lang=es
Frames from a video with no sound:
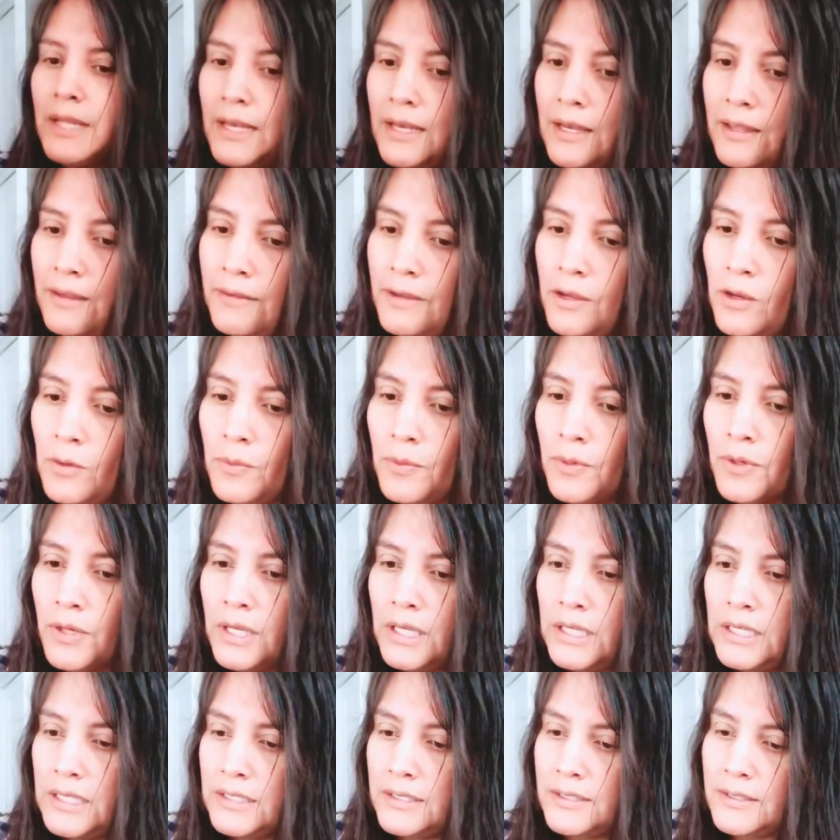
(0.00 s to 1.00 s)
que la veo
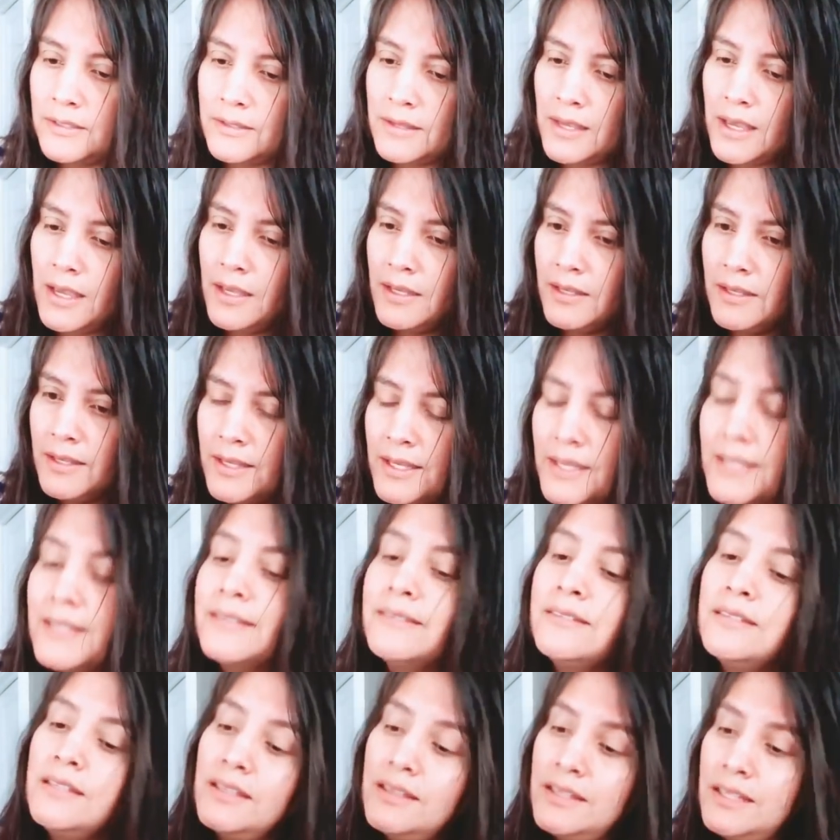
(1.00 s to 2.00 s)
porque ni sé.
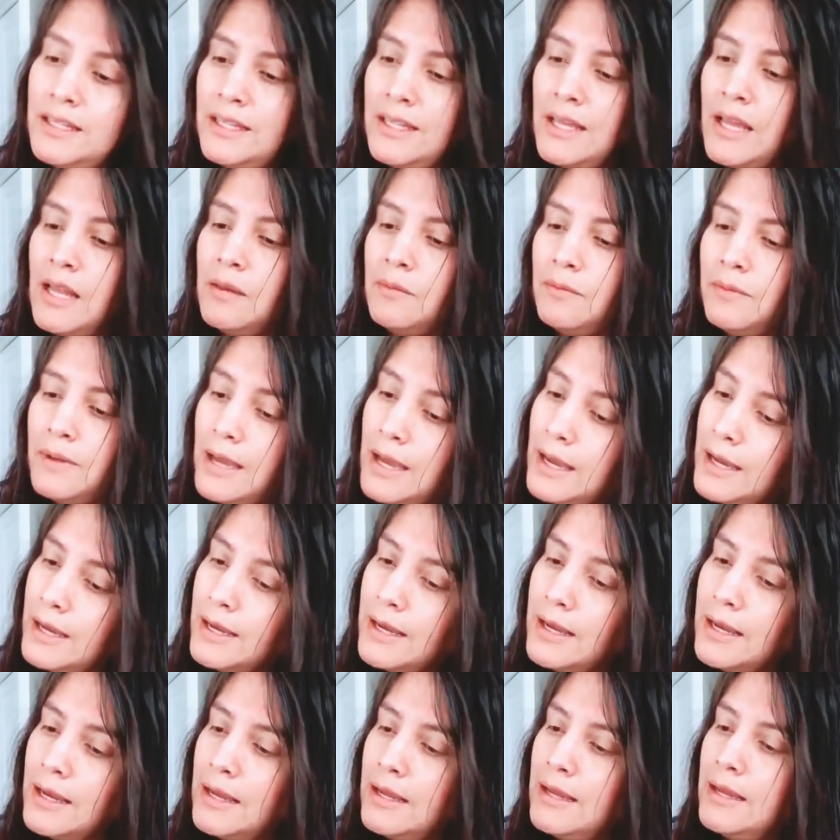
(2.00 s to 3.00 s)
Sí, tiene
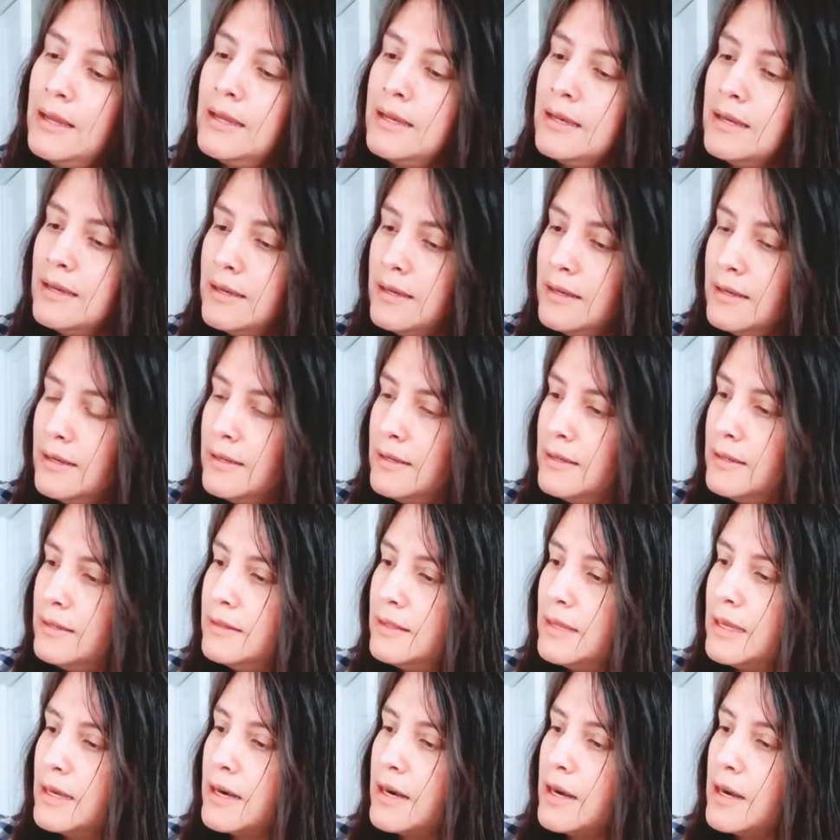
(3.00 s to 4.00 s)
albahaca,
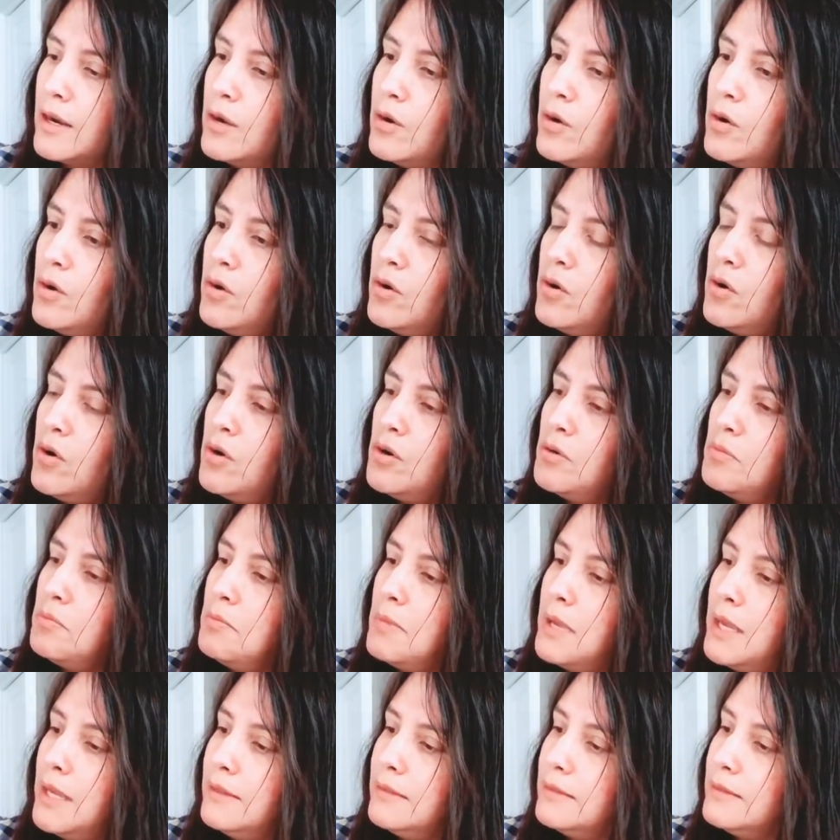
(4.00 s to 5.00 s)
tarragón,
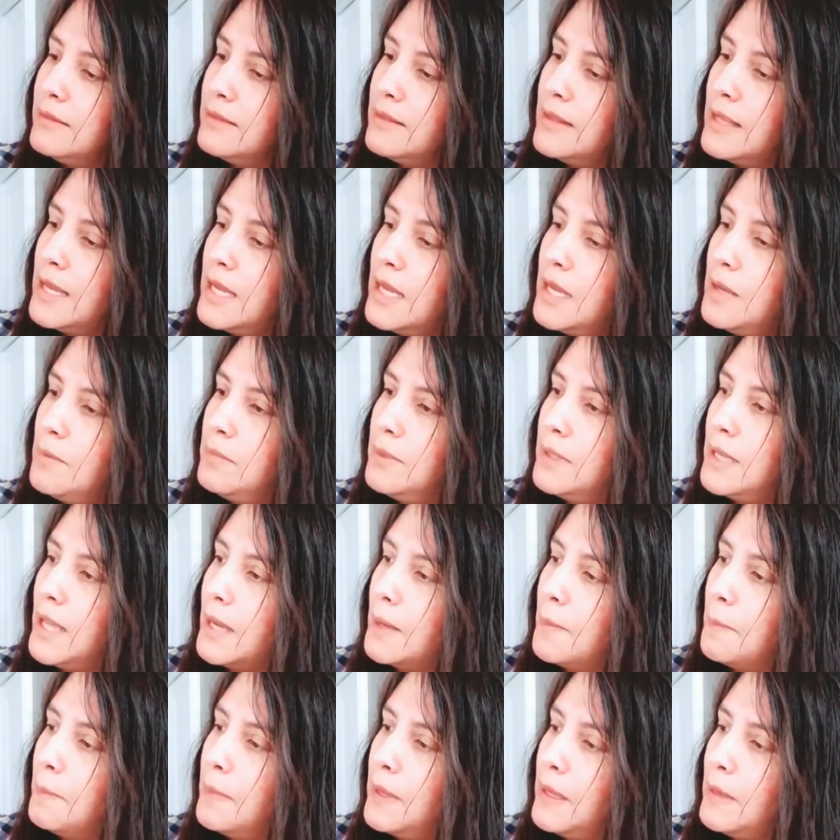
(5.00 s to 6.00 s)
menta,
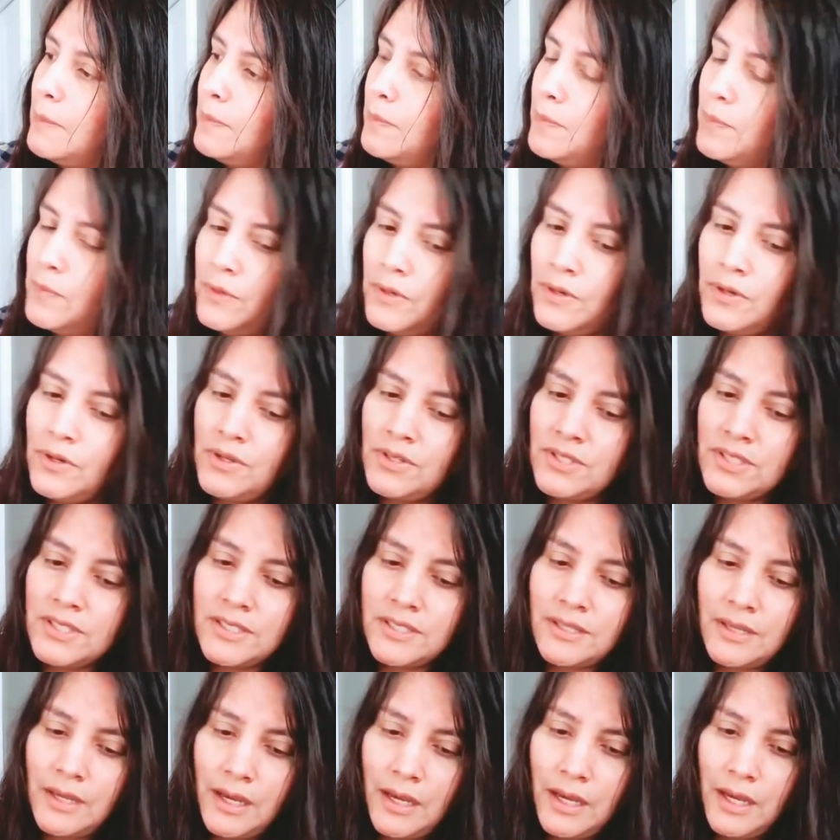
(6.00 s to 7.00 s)
black pepper,
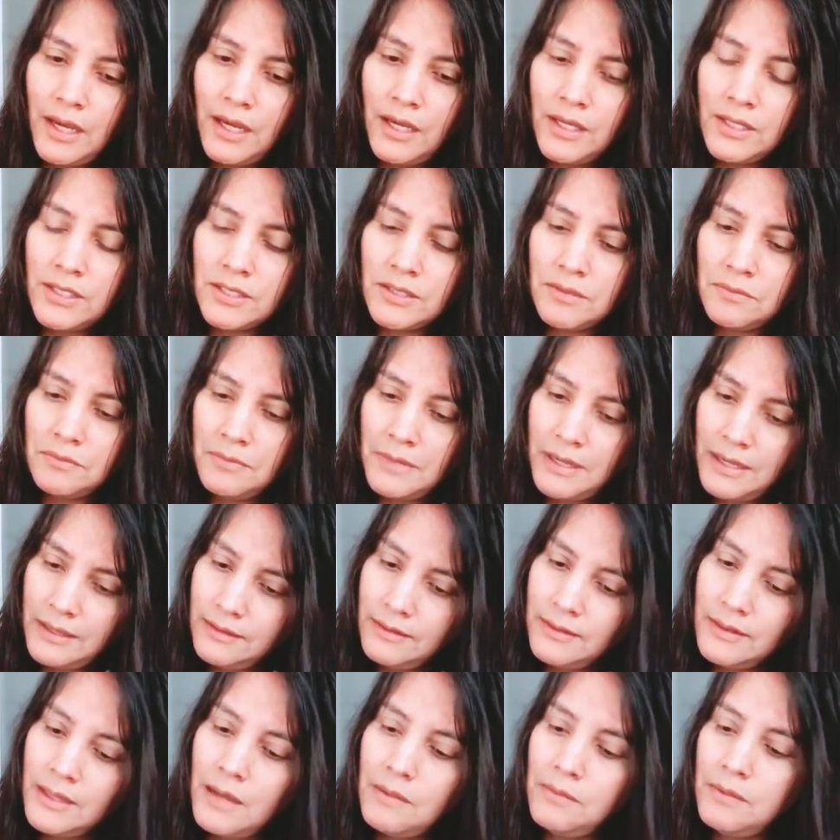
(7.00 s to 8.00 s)
sage,
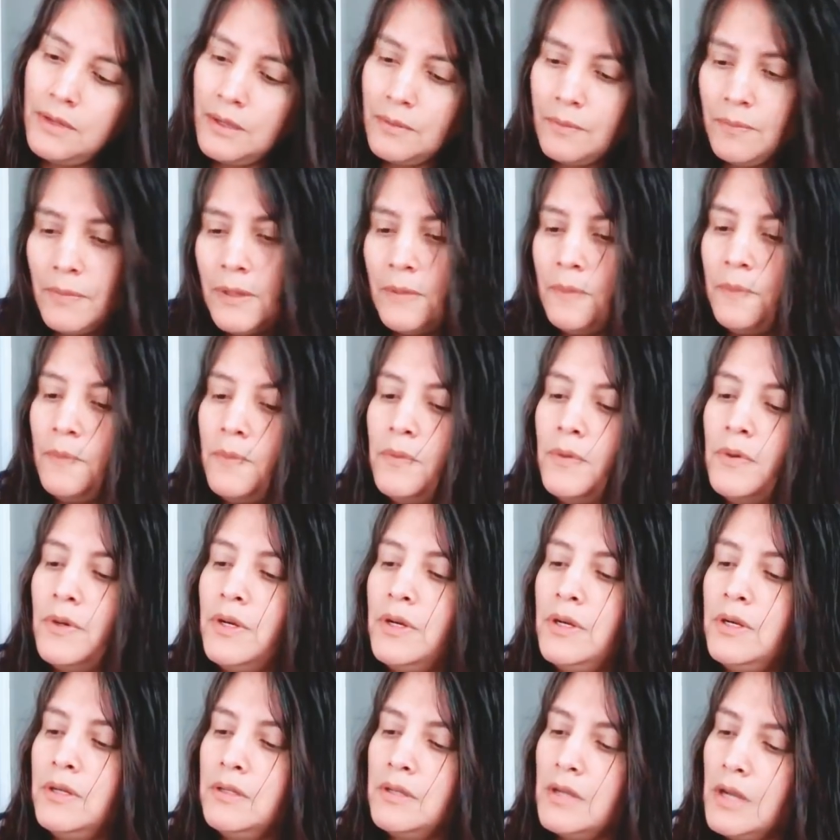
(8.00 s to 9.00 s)
menta, black
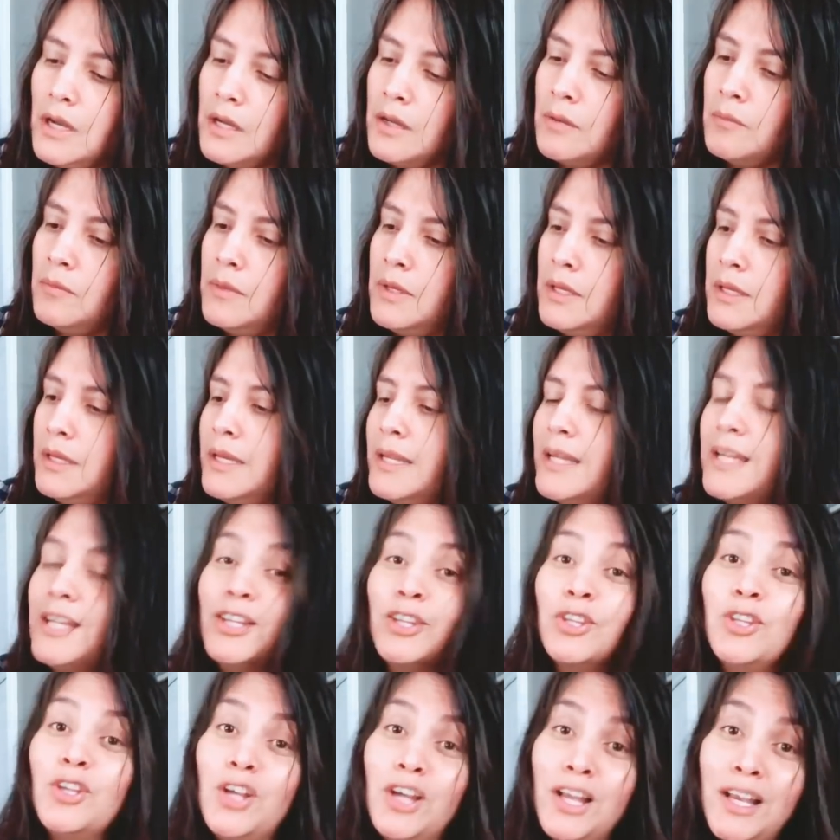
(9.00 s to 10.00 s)
pepper, nutmeg.
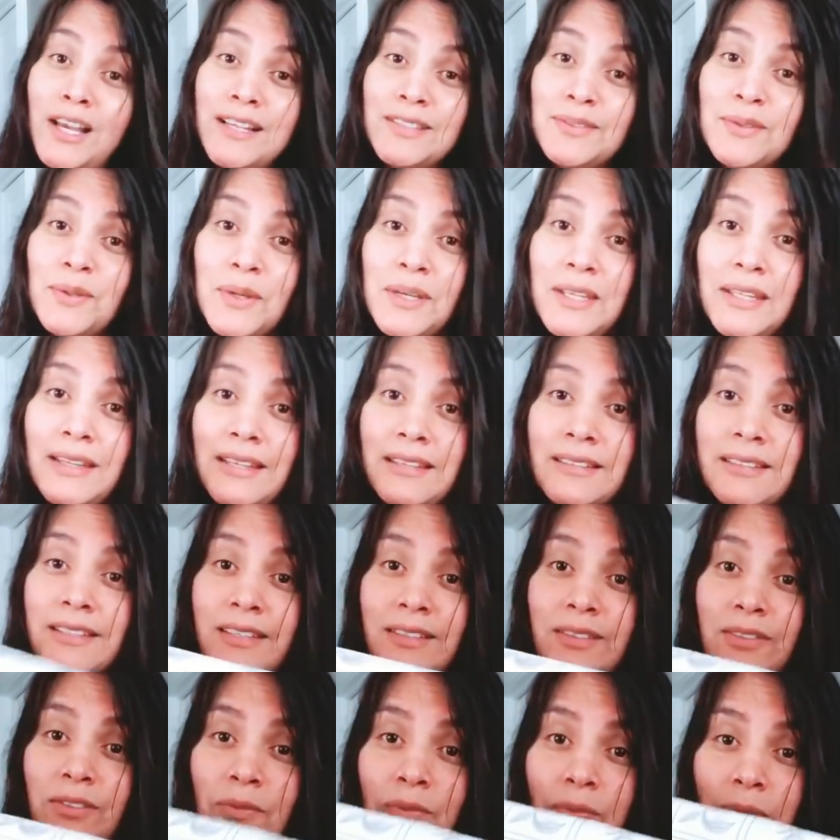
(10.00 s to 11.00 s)
Todas las hojitas
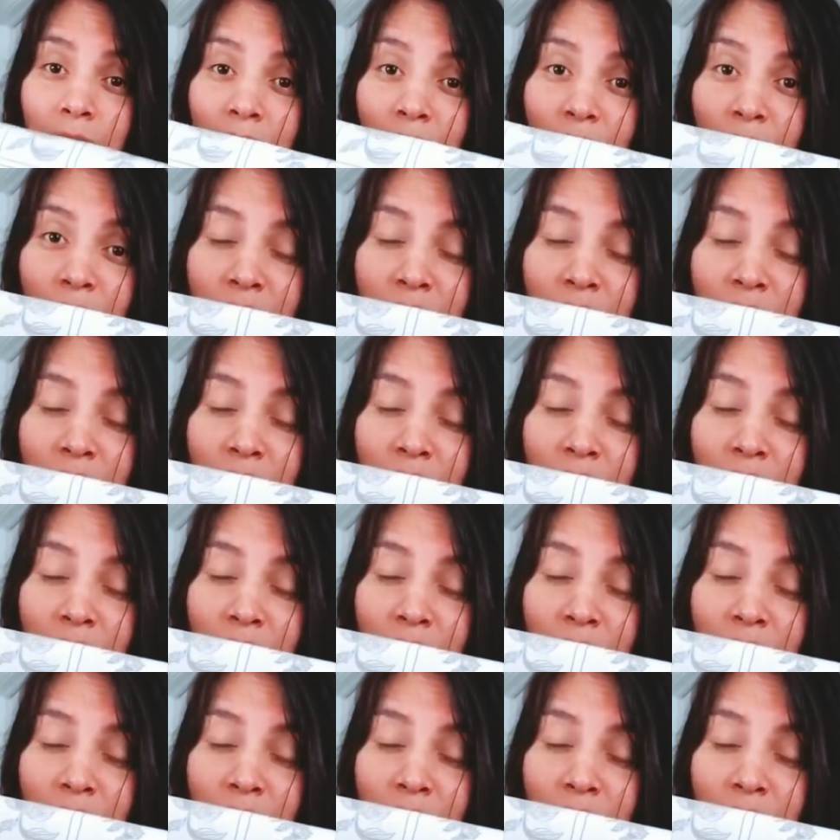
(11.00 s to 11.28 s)
que son para